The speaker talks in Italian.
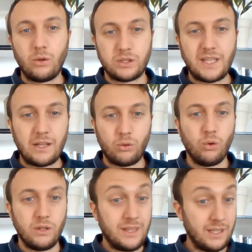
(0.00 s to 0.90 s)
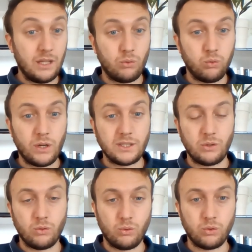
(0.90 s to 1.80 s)
stato di natura,
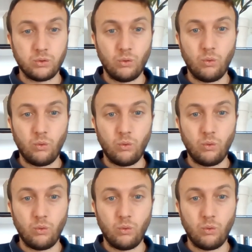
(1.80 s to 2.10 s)
secondo Rousseau,